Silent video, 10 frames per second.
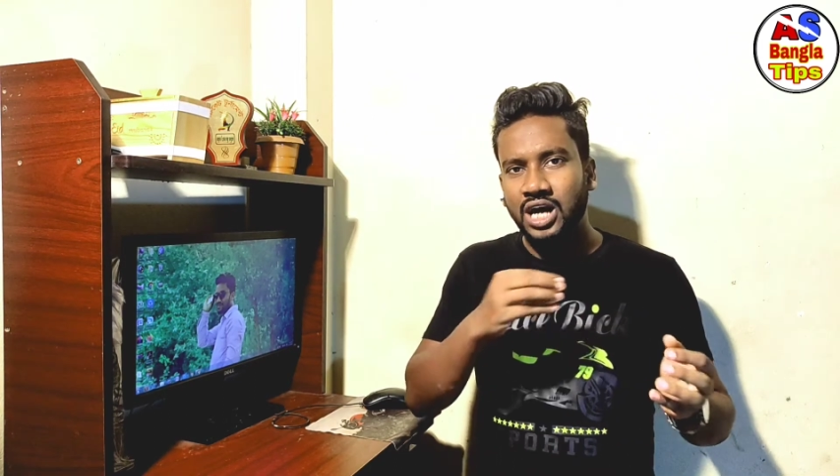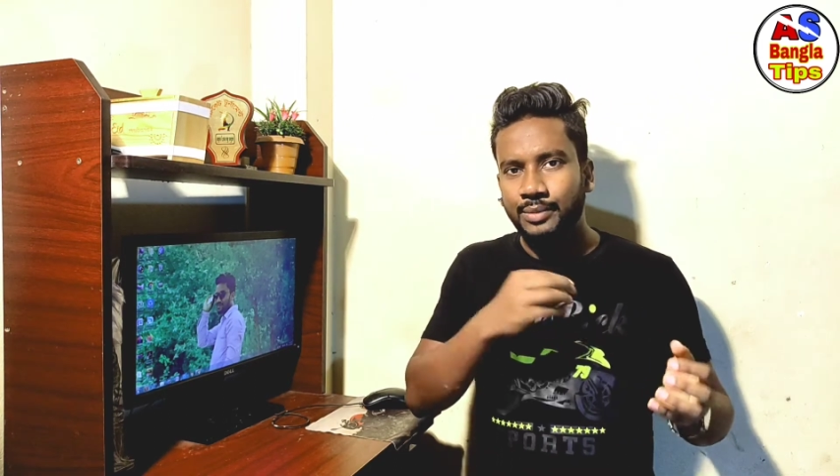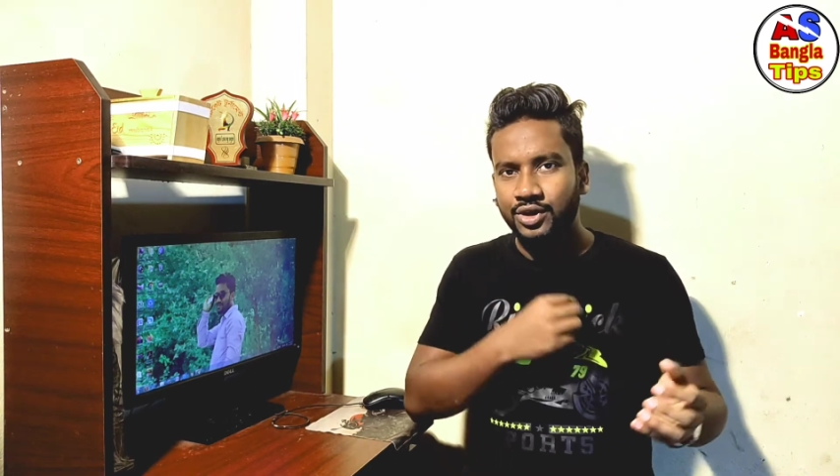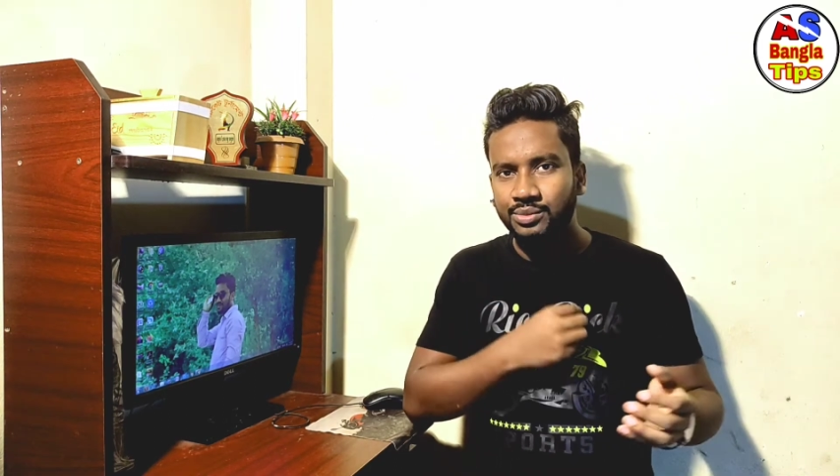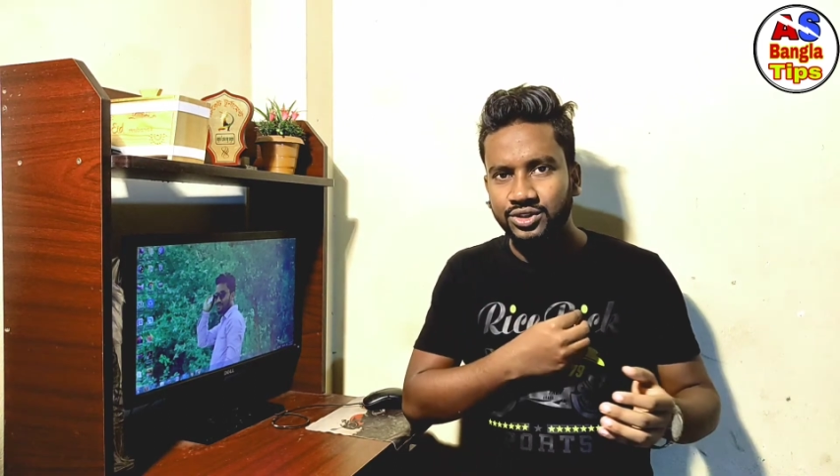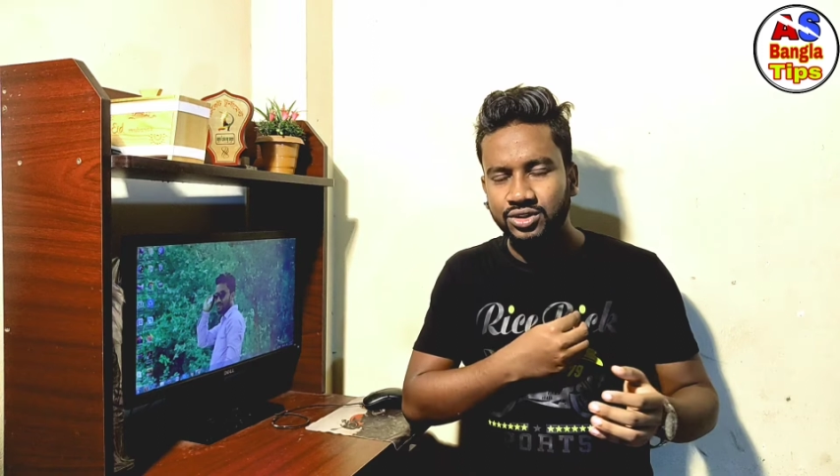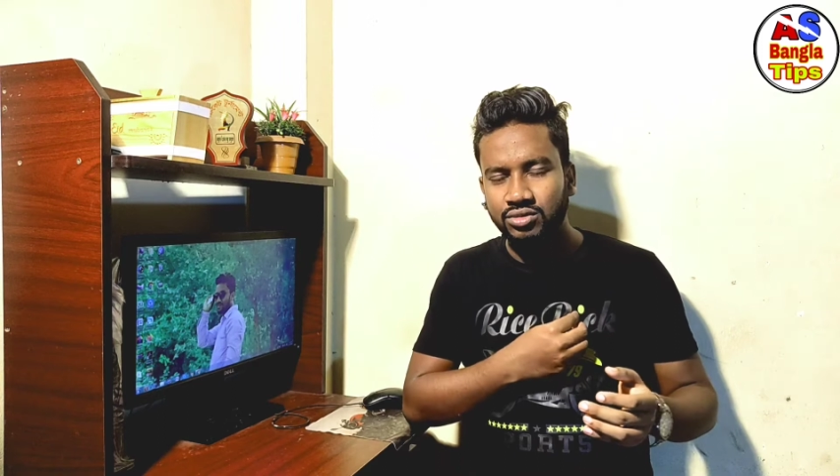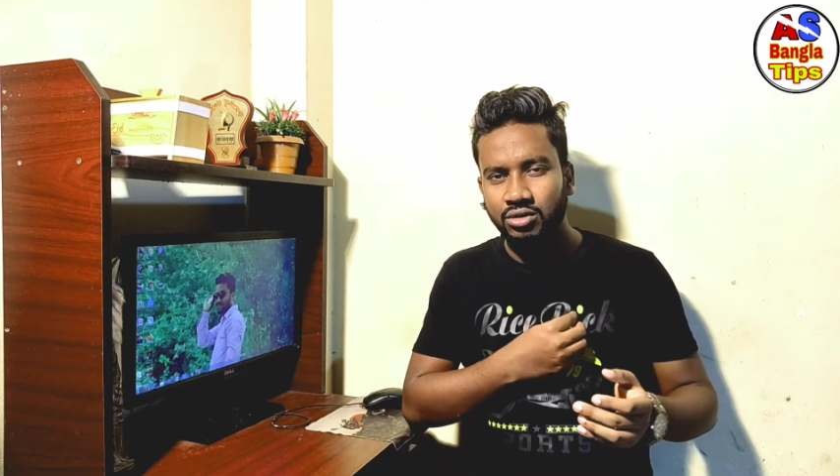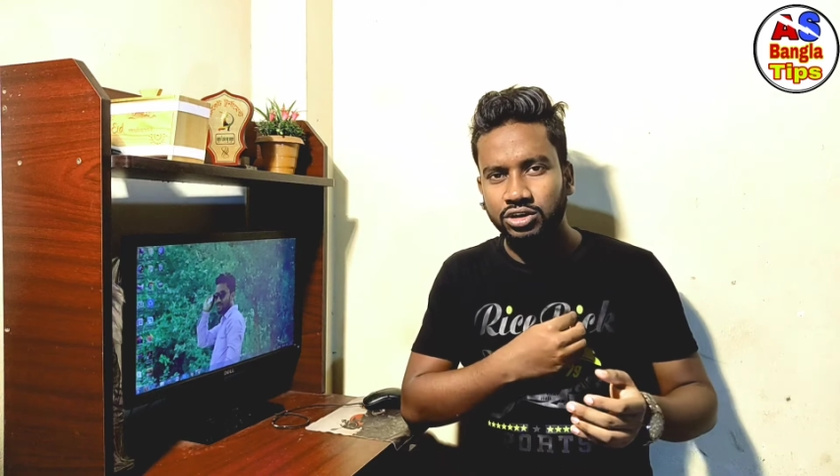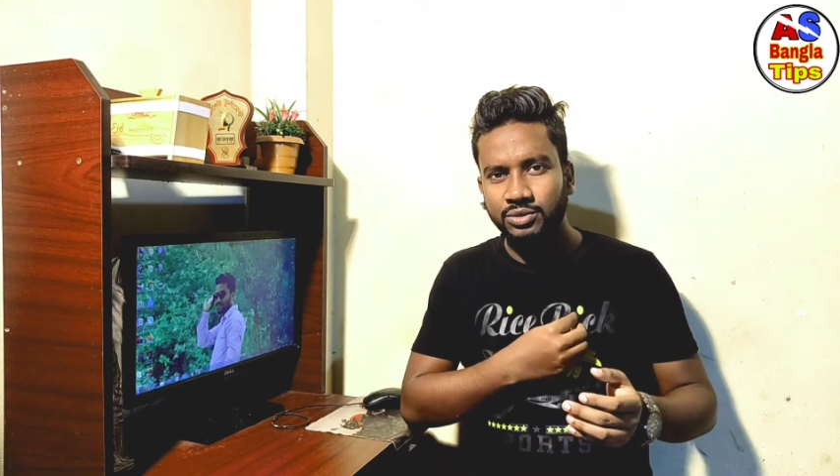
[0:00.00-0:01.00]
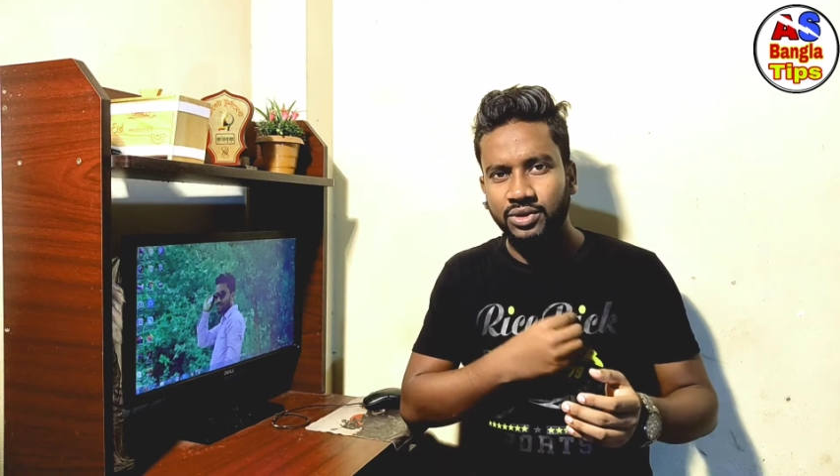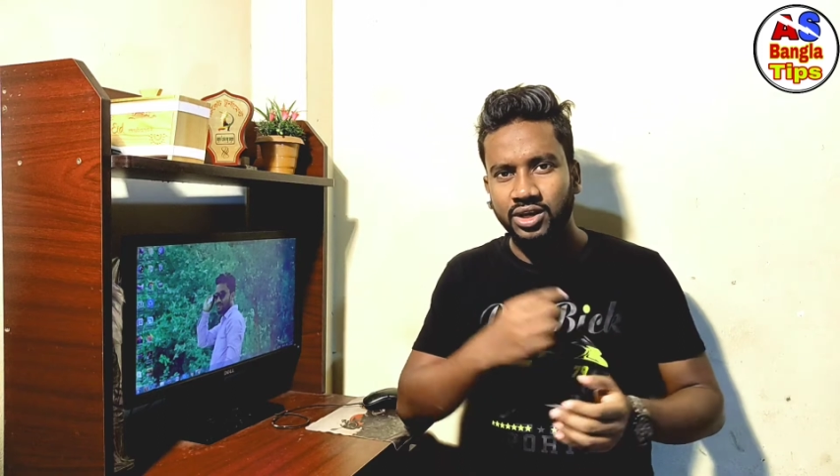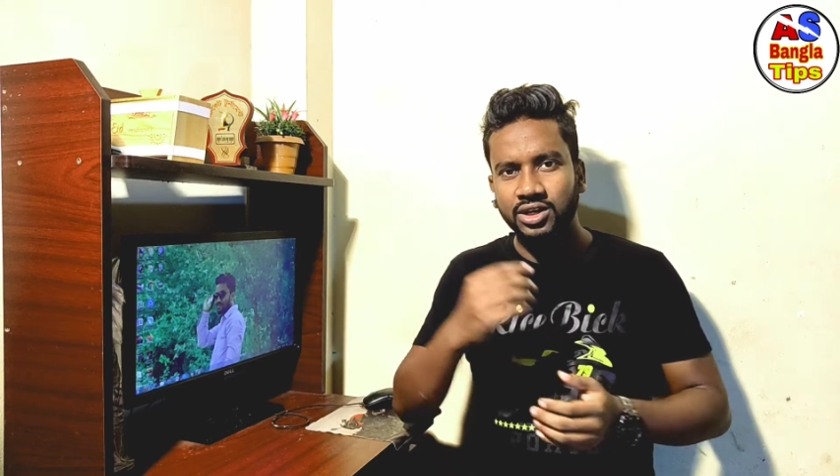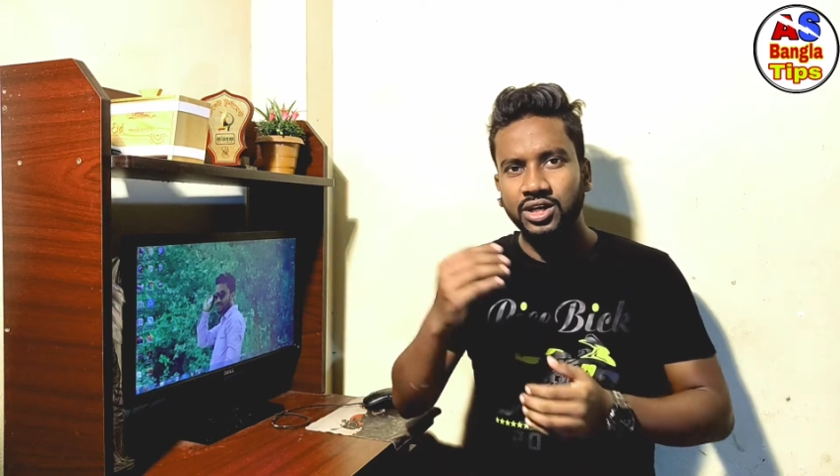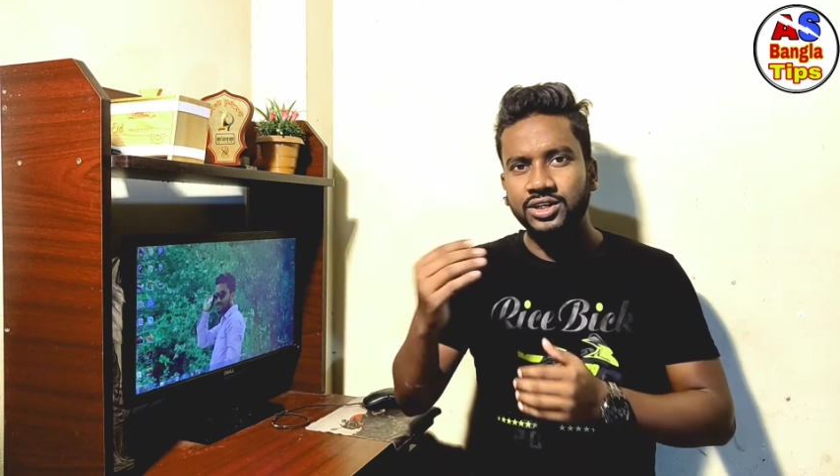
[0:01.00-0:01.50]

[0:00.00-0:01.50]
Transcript: কাপড়ের বিজনেস গুলো করতে পারেন